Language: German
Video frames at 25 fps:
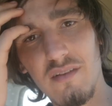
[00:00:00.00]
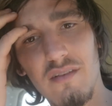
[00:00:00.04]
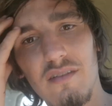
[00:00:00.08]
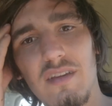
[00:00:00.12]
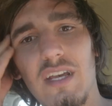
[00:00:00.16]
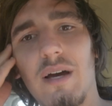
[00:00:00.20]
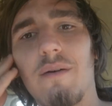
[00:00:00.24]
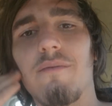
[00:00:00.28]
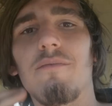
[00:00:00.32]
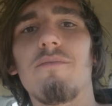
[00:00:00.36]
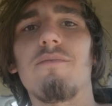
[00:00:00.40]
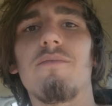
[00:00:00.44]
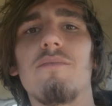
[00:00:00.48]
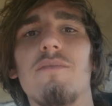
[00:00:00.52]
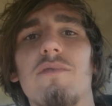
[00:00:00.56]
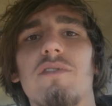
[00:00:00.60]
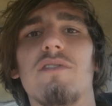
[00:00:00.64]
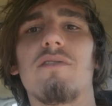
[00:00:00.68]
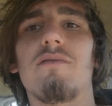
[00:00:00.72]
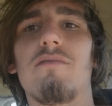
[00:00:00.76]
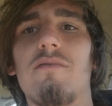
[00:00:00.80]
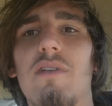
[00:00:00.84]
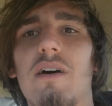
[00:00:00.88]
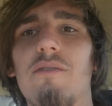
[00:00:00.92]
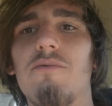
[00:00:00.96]
Die haben,
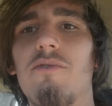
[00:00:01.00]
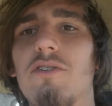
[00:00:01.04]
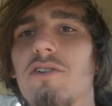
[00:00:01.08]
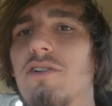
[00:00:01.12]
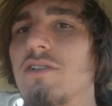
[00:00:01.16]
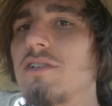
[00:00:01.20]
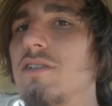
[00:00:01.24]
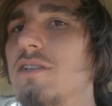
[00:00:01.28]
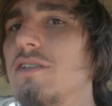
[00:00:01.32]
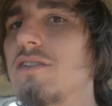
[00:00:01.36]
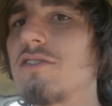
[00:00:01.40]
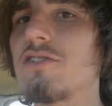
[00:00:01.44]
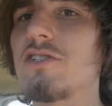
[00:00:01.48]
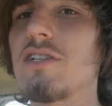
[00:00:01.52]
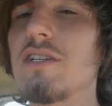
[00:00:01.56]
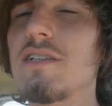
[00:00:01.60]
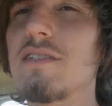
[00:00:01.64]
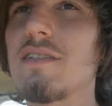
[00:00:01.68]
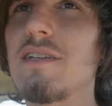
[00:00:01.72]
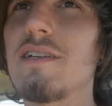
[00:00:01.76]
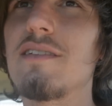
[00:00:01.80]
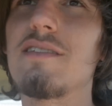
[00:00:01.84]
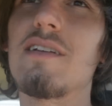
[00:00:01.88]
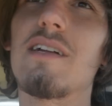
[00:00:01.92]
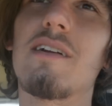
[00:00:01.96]
dann wollte die den Stich
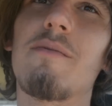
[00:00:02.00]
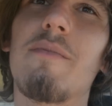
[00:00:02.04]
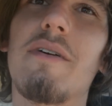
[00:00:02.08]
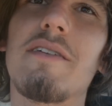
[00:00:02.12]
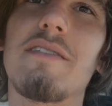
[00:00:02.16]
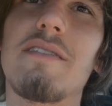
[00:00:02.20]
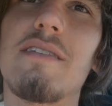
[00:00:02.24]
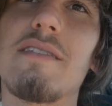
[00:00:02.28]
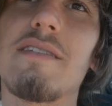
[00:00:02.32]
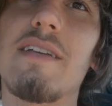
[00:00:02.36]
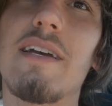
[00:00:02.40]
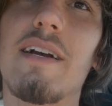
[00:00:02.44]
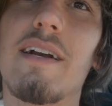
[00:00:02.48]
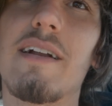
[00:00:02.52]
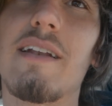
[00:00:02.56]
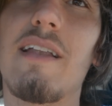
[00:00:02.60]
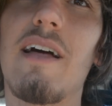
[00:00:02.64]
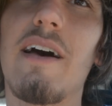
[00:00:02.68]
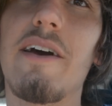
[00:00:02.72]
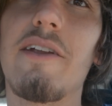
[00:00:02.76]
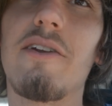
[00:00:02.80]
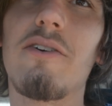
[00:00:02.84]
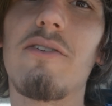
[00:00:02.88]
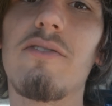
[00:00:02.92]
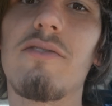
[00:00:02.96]
sehen. Sie hat gemeint, sieht sehr
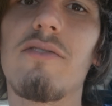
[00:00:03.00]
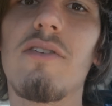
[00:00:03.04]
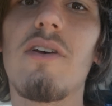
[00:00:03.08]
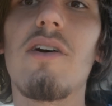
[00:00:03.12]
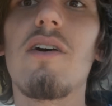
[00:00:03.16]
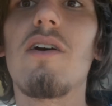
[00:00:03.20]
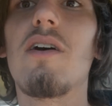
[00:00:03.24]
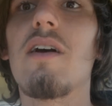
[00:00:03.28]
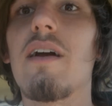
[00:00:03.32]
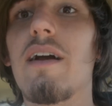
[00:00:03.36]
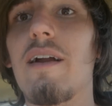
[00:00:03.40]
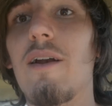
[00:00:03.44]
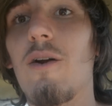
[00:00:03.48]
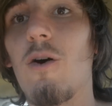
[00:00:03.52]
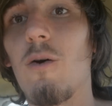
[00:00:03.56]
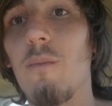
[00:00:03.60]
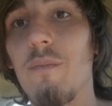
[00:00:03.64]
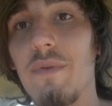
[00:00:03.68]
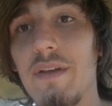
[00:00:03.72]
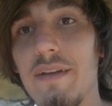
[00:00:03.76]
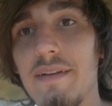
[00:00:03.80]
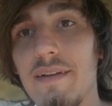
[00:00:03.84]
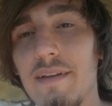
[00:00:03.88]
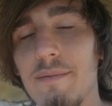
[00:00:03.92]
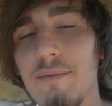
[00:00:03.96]
klein aus. Glauben
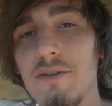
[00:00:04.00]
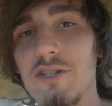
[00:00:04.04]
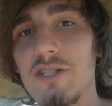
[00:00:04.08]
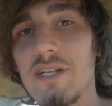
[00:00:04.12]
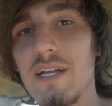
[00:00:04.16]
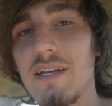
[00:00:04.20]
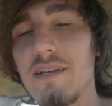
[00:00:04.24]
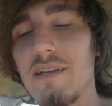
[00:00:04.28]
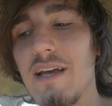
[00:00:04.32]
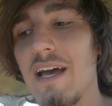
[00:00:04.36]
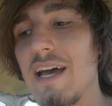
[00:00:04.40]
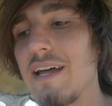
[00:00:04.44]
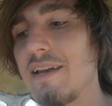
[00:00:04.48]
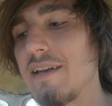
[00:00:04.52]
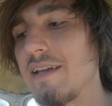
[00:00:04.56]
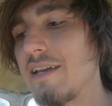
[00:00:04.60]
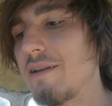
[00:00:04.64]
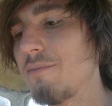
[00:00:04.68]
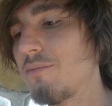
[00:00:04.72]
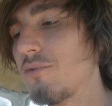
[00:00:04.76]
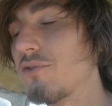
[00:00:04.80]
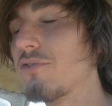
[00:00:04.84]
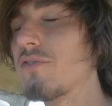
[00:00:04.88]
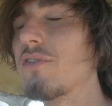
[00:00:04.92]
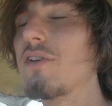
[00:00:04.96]
nicht, dass man Stich äh,
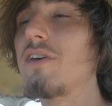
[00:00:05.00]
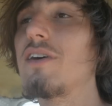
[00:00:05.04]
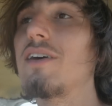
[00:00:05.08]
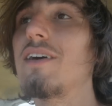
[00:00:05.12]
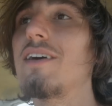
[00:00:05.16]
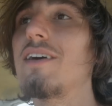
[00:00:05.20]
nähen muss.